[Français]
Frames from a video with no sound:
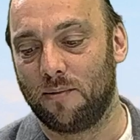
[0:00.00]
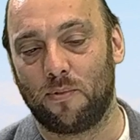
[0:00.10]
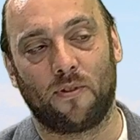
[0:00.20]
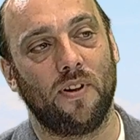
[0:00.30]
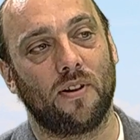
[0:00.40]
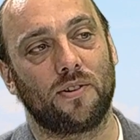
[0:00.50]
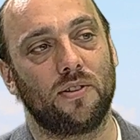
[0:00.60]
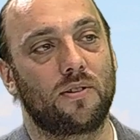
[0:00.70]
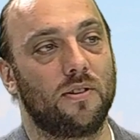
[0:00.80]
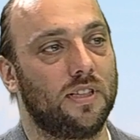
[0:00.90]
pour faire en
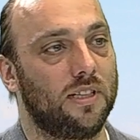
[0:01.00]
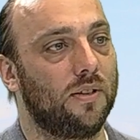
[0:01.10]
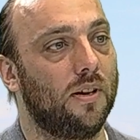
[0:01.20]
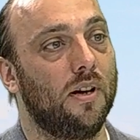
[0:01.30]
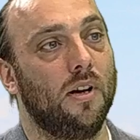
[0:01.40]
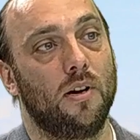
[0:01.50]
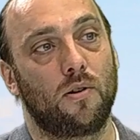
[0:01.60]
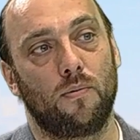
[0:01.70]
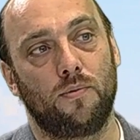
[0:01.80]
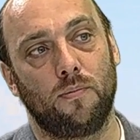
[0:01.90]
sorte que cette
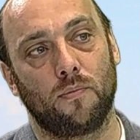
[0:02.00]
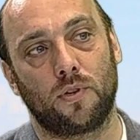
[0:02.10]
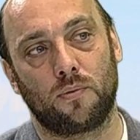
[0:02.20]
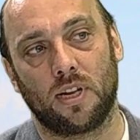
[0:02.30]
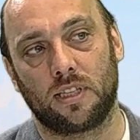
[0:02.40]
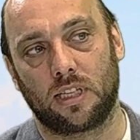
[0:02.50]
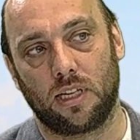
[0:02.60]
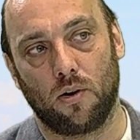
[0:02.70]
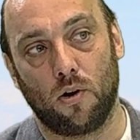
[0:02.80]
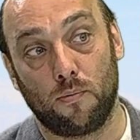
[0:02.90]
Coupe du Monde soit
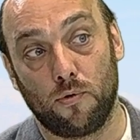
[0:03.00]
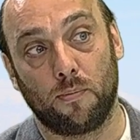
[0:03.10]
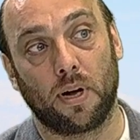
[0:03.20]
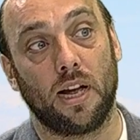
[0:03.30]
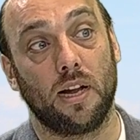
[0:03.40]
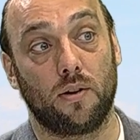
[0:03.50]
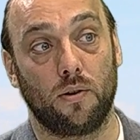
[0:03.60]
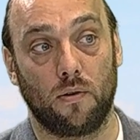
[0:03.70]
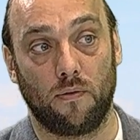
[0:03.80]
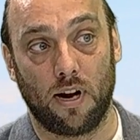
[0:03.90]
inscrite au plus près de
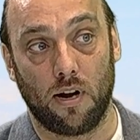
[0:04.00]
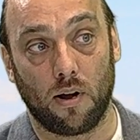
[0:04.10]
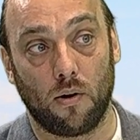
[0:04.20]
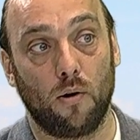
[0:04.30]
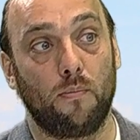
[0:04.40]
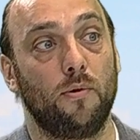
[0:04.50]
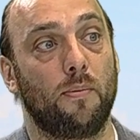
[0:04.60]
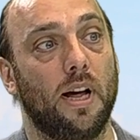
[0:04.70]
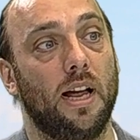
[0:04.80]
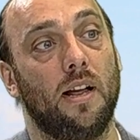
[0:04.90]
nos valeurs, au plus
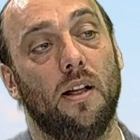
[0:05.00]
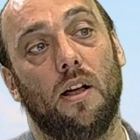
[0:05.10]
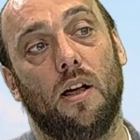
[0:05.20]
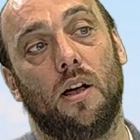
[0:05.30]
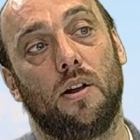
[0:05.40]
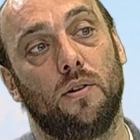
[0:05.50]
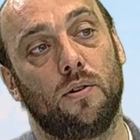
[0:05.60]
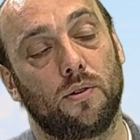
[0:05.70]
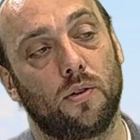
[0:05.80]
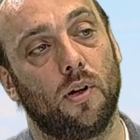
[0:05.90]
près de
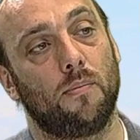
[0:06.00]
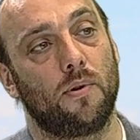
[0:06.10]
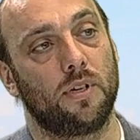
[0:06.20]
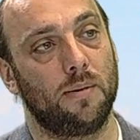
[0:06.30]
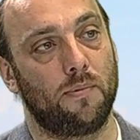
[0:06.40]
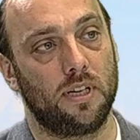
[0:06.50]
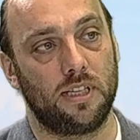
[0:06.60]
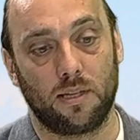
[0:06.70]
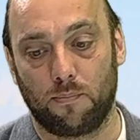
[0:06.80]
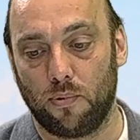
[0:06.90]
notre projet
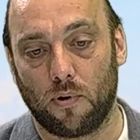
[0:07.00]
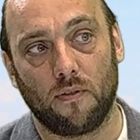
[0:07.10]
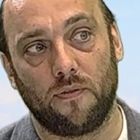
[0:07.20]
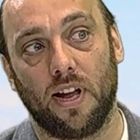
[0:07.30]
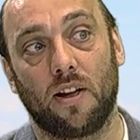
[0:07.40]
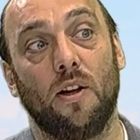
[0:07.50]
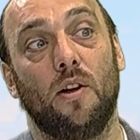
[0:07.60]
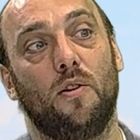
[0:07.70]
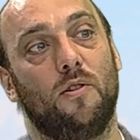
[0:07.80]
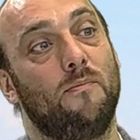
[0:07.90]
politique, pour en faire
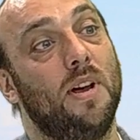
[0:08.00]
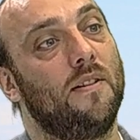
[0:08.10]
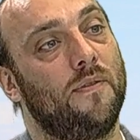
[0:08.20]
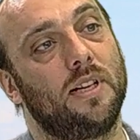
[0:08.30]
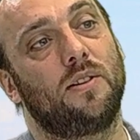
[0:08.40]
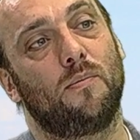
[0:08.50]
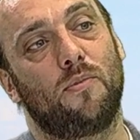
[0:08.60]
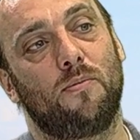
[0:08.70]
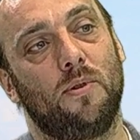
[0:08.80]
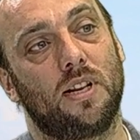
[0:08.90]
une belle fête
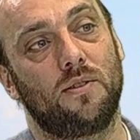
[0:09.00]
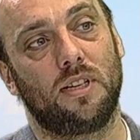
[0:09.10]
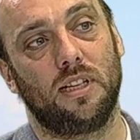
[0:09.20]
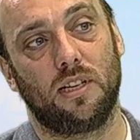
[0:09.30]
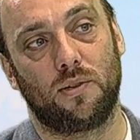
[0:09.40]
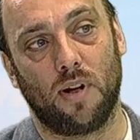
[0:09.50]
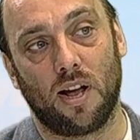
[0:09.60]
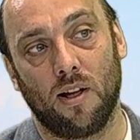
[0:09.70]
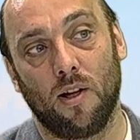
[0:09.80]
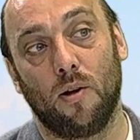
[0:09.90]
populaire sur le
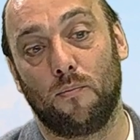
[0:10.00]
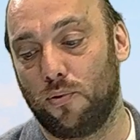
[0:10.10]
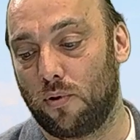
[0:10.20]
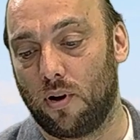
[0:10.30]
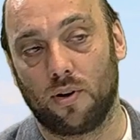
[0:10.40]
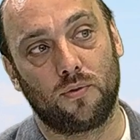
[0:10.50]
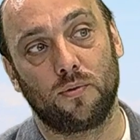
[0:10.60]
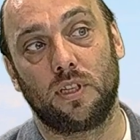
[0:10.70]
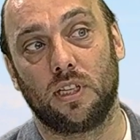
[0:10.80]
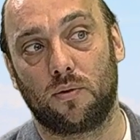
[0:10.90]
territoire, pour
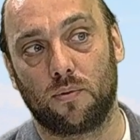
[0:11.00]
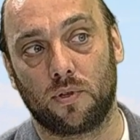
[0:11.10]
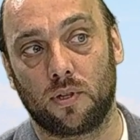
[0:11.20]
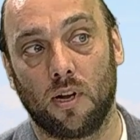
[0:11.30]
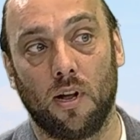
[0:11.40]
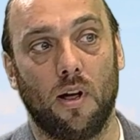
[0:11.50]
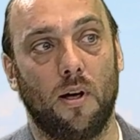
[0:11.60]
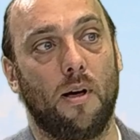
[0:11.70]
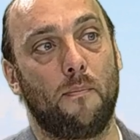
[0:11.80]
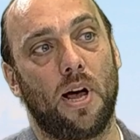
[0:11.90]
toutes et tous,
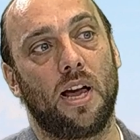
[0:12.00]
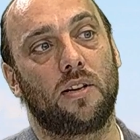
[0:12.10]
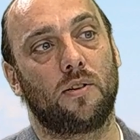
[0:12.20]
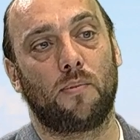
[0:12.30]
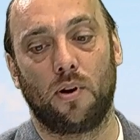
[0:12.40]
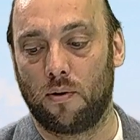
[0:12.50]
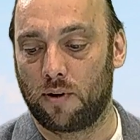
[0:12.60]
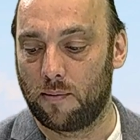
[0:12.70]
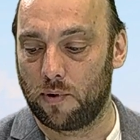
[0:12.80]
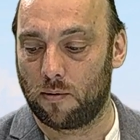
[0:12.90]
euh, par exemple, euh, on
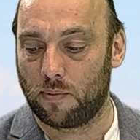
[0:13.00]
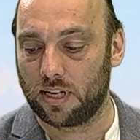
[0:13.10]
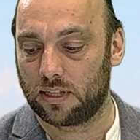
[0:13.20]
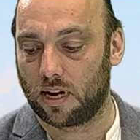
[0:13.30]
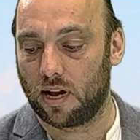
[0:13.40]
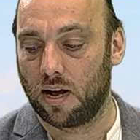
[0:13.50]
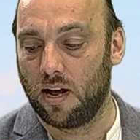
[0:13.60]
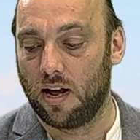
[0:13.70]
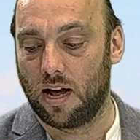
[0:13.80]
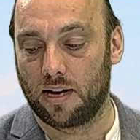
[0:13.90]
a mis en place un,
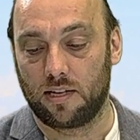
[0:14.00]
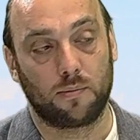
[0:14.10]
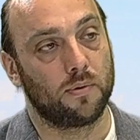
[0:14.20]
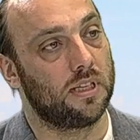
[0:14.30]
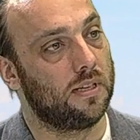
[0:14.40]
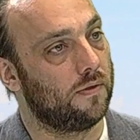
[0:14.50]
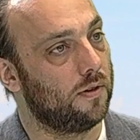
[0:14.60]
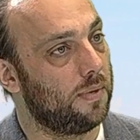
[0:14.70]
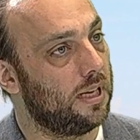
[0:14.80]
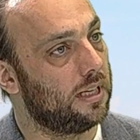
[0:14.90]
dispositif de
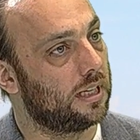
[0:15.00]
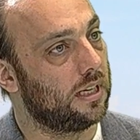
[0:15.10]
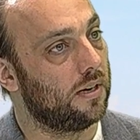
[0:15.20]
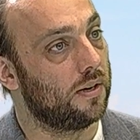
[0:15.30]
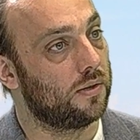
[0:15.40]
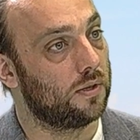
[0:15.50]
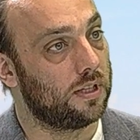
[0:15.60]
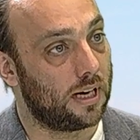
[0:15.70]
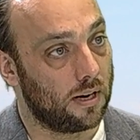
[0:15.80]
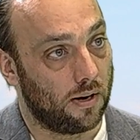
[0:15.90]
billetterie euh,
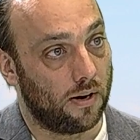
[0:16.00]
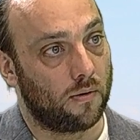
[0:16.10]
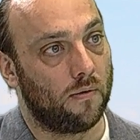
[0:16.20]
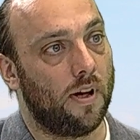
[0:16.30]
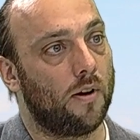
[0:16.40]
sociale qu'on va